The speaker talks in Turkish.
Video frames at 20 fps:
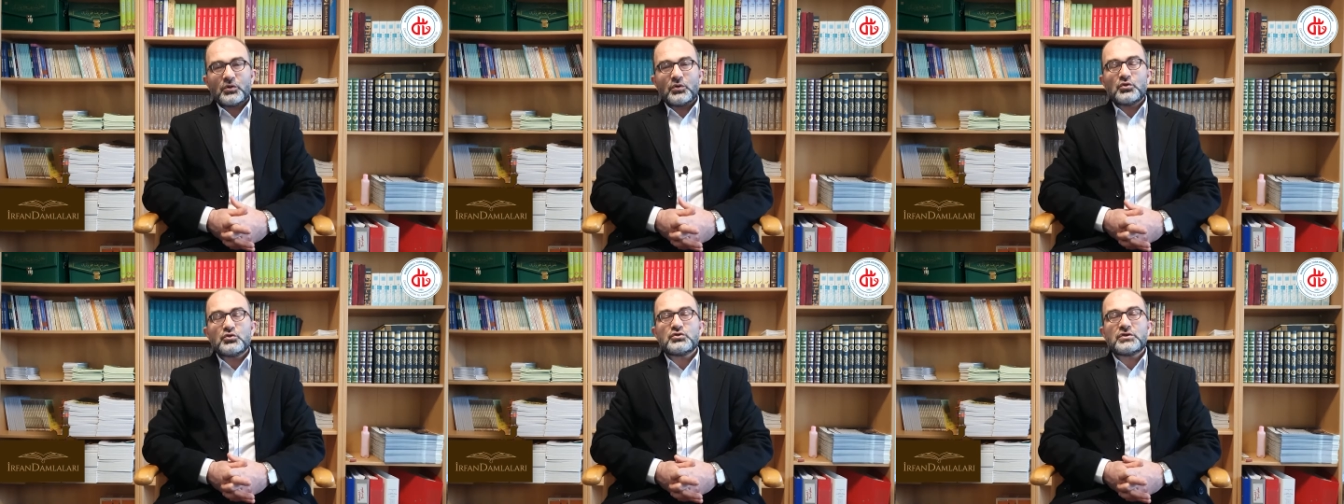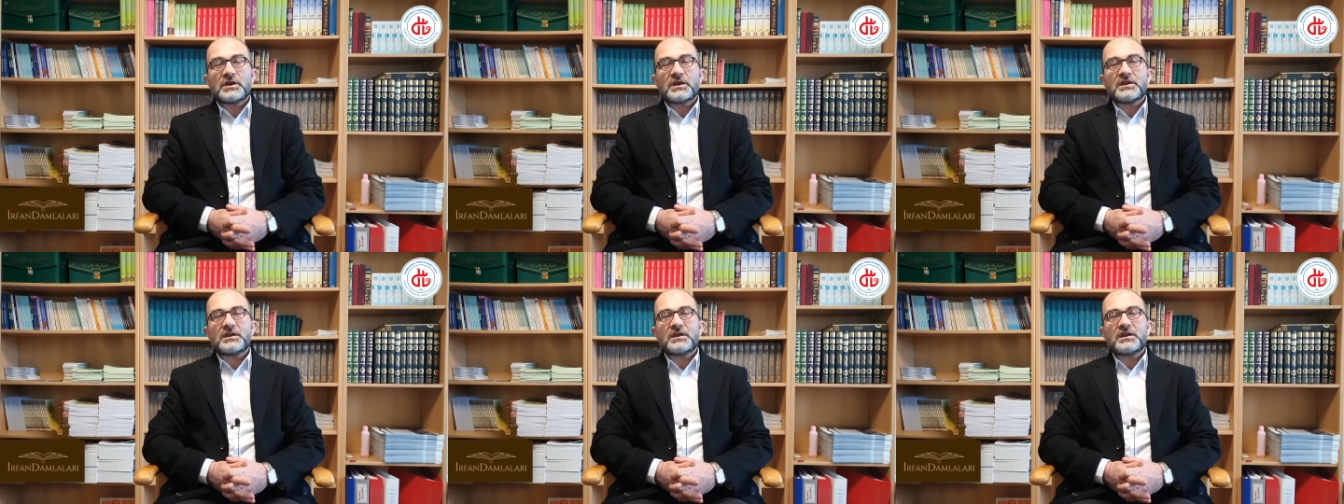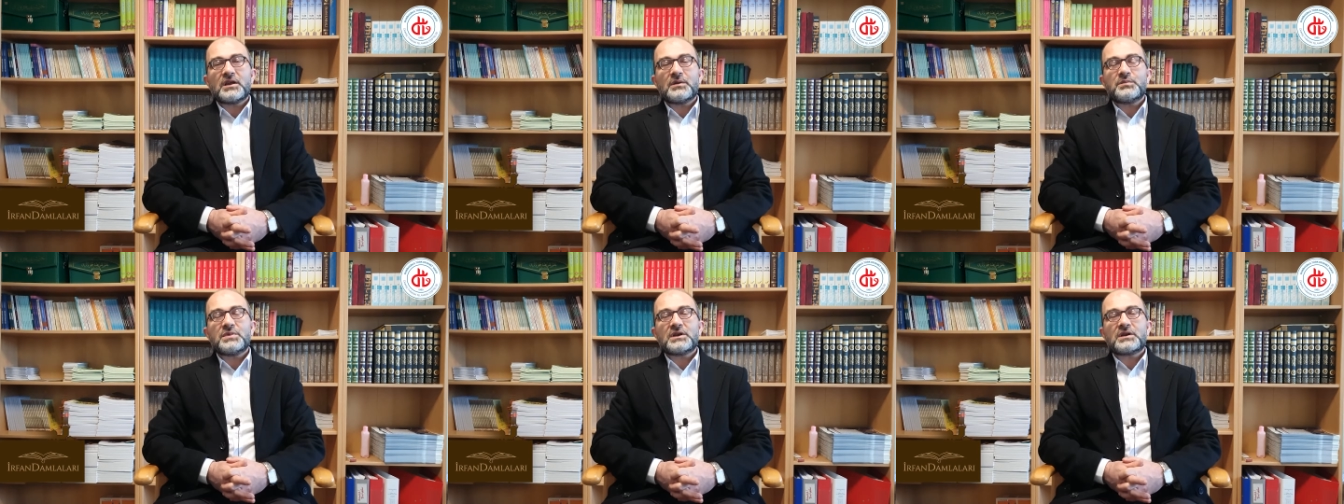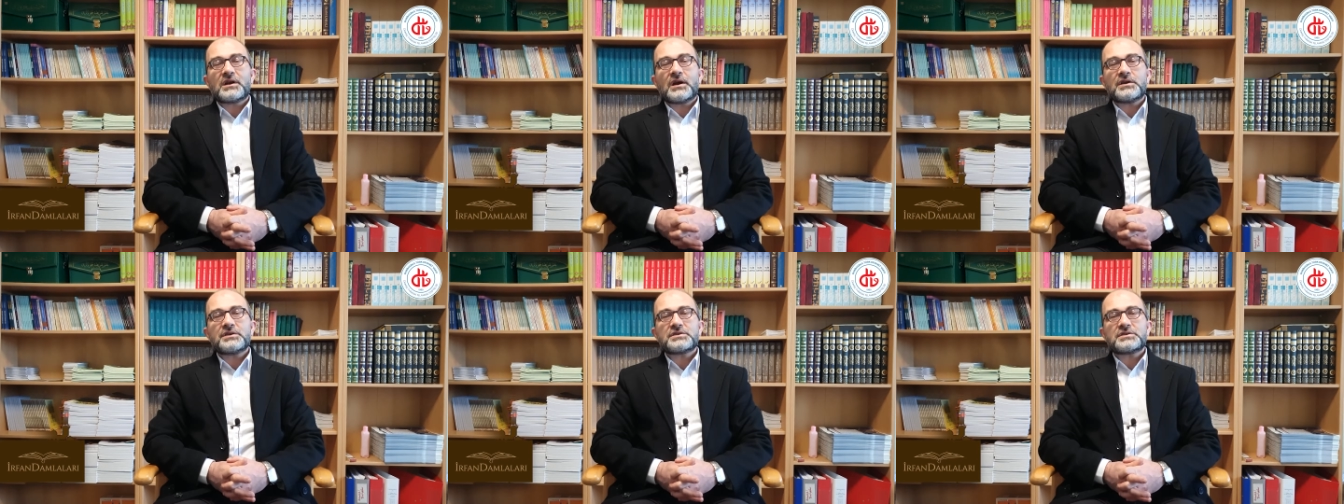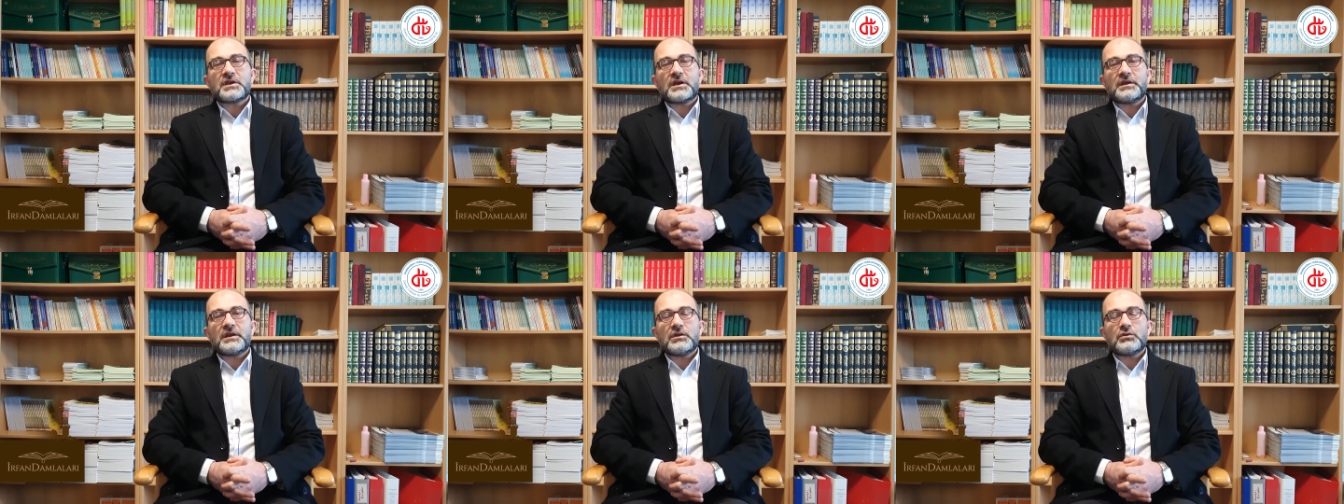Üzerine de birkaç
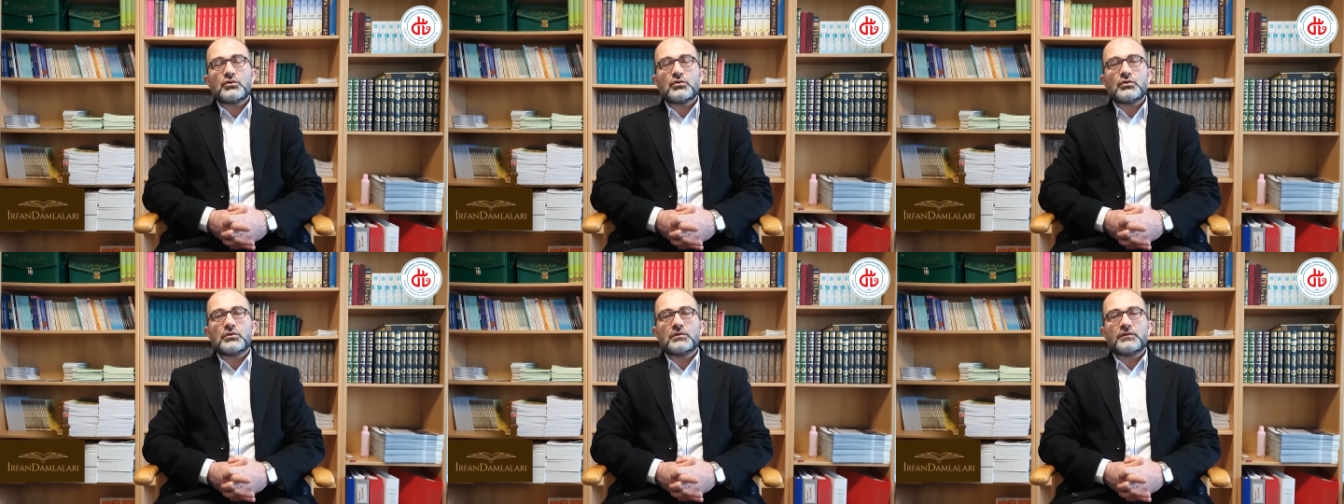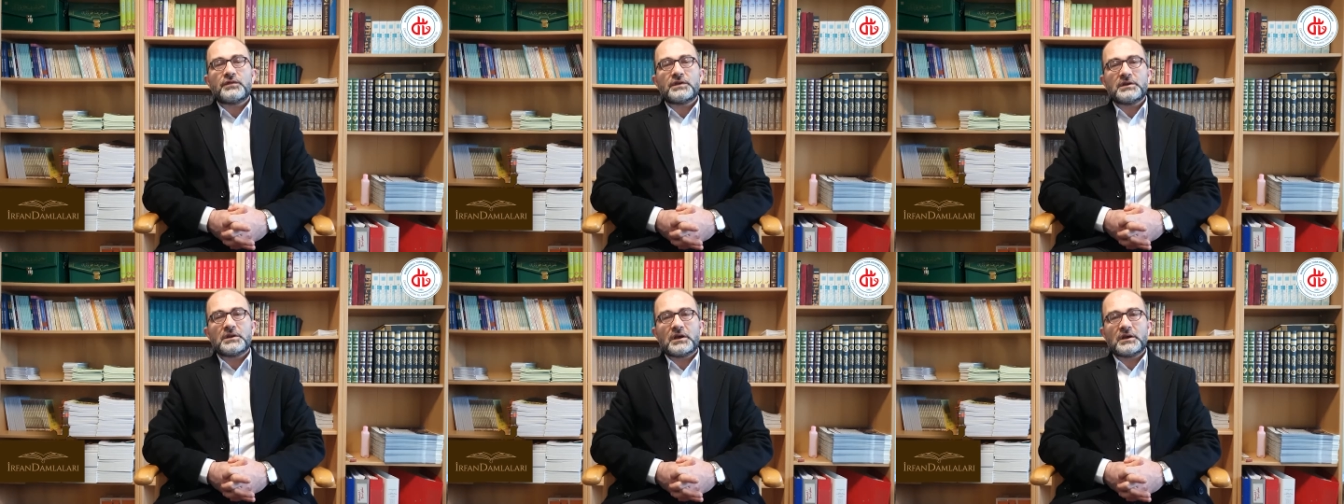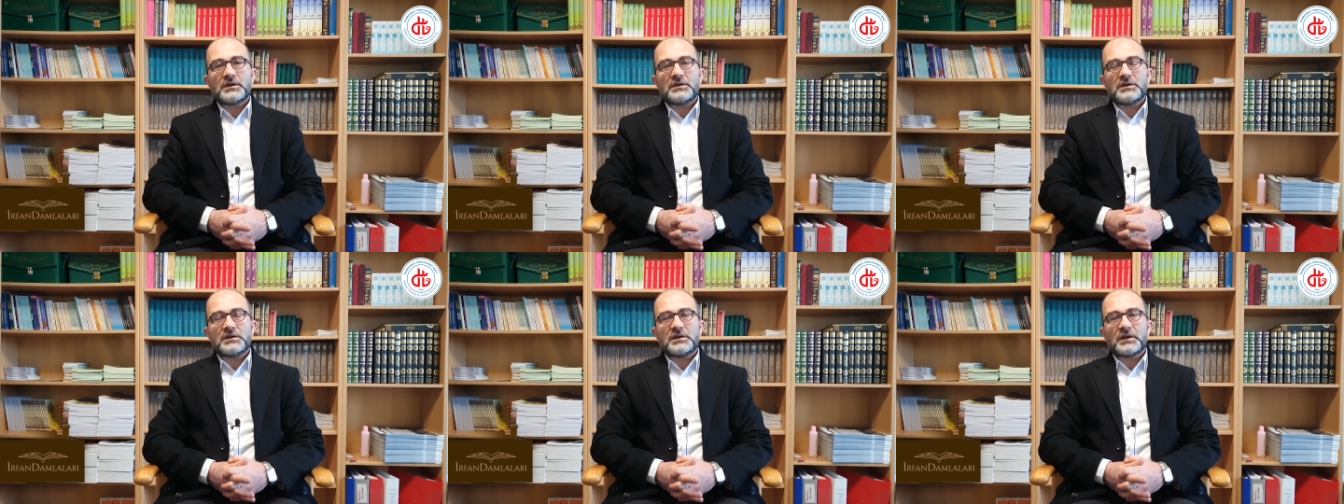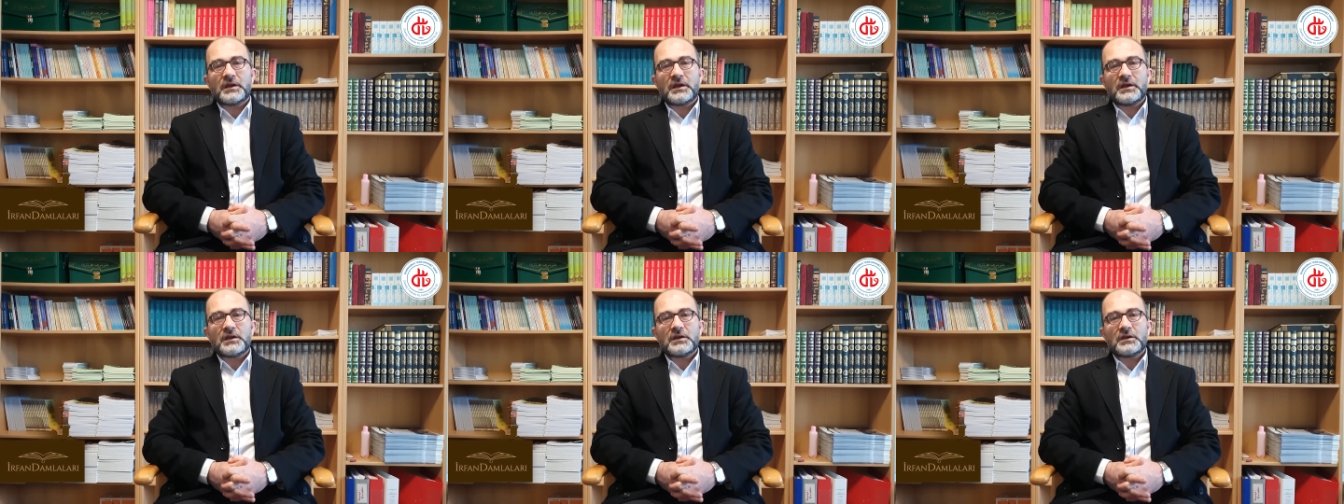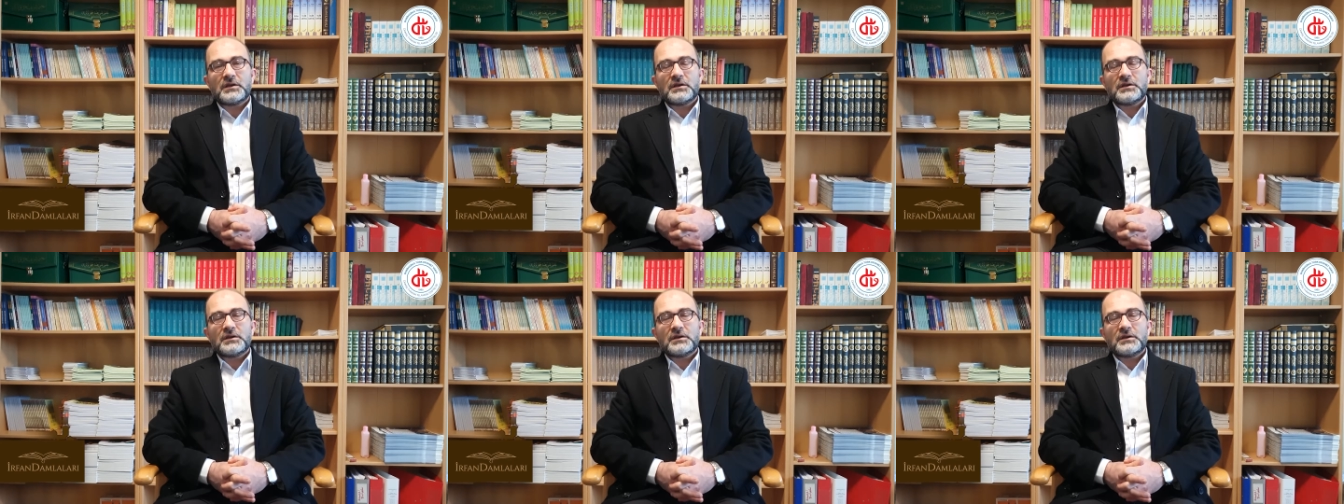tane gül fidanı dikerek